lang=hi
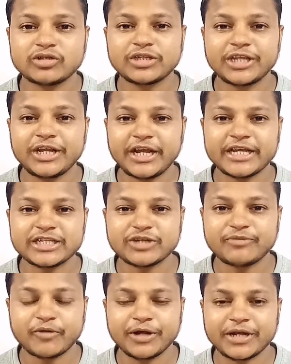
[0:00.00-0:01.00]
तीन ऐसे
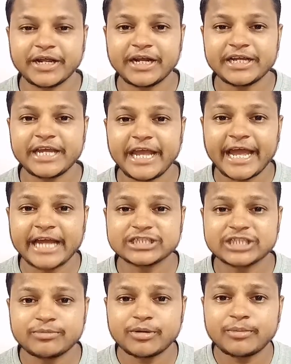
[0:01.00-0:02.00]
पॉइंट है यानी कि
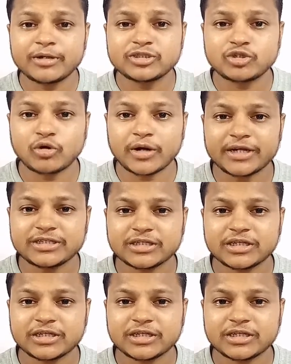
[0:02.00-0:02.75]
एक्सटेम्पेबल स्टोरेज